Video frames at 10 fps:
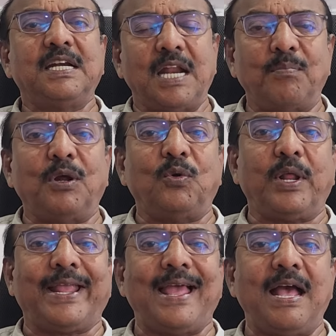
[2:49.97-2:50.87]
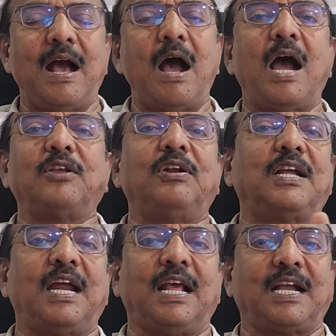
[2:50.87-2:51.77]
நம்மளுடைய ஆயுள்
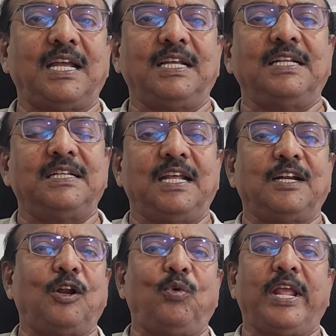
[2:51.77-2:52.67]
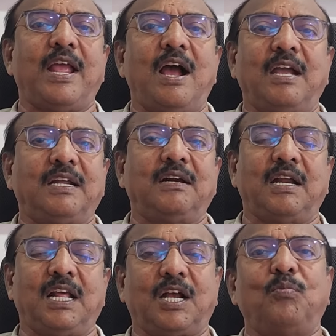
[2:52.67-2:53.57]
கணக்கு இந்தியர்களுடைய ஆயுள்
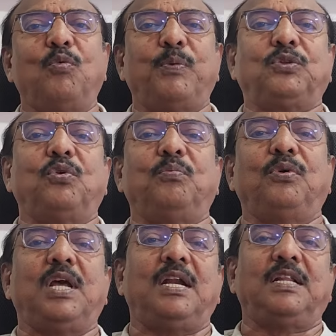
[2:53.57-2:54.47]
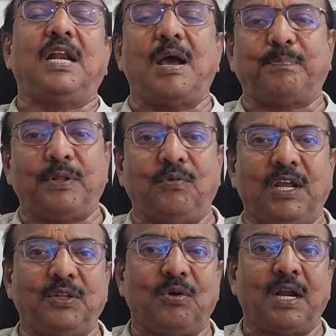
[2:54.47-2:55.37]
கணக்கு முப்பத்தொம்போது அல்லது நாற்பது
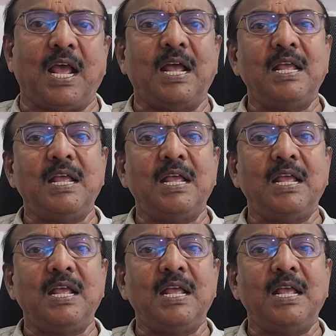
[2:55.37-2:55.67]
வயதோட